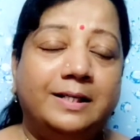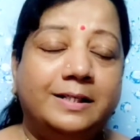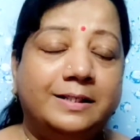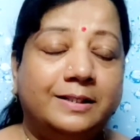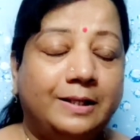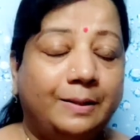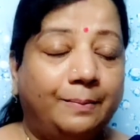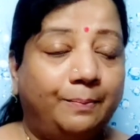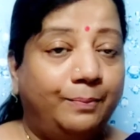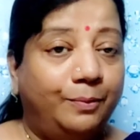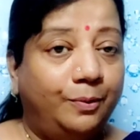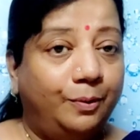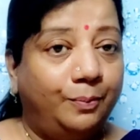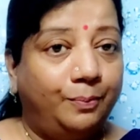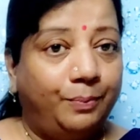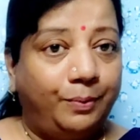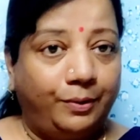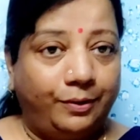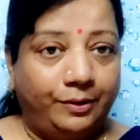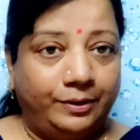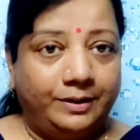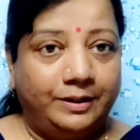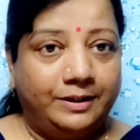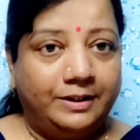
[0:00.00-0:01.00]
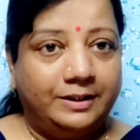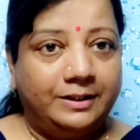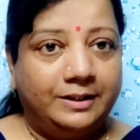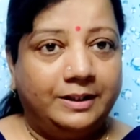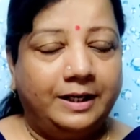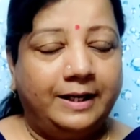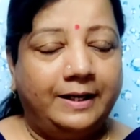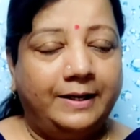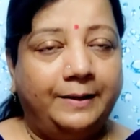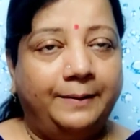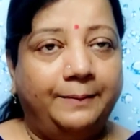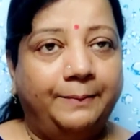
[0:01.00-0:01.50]
सब लोग बहुत अच्छा
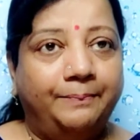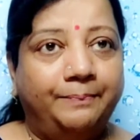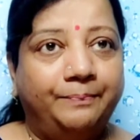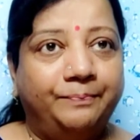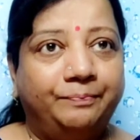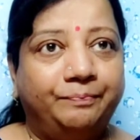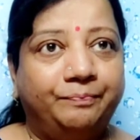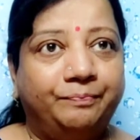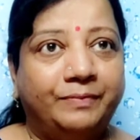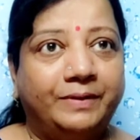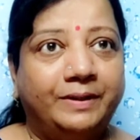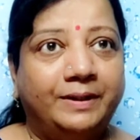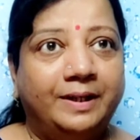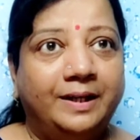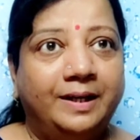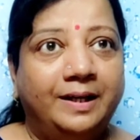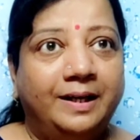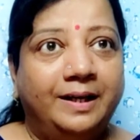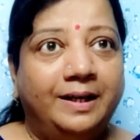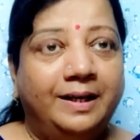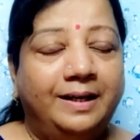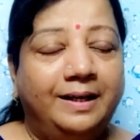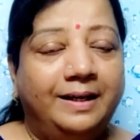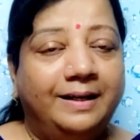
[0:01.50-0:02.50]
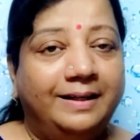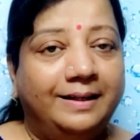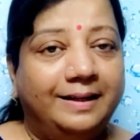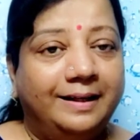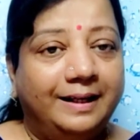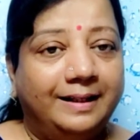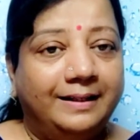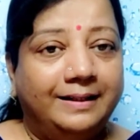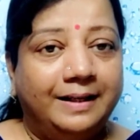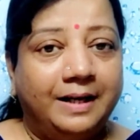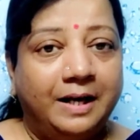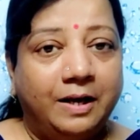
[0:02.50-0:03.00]
है लेकिन
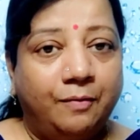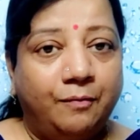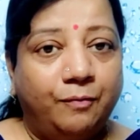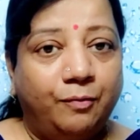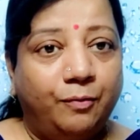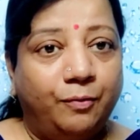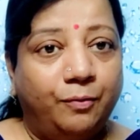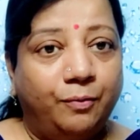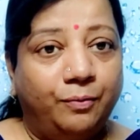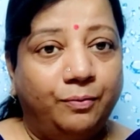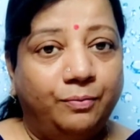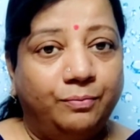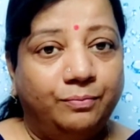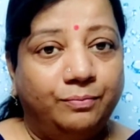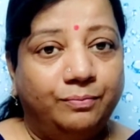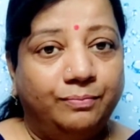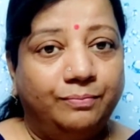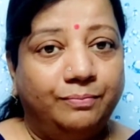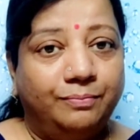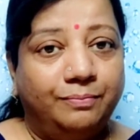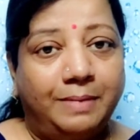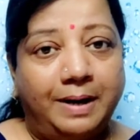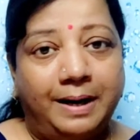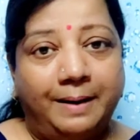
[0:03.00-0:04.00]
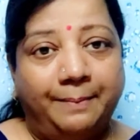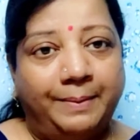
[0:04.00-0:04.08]
कहते ना वो माँ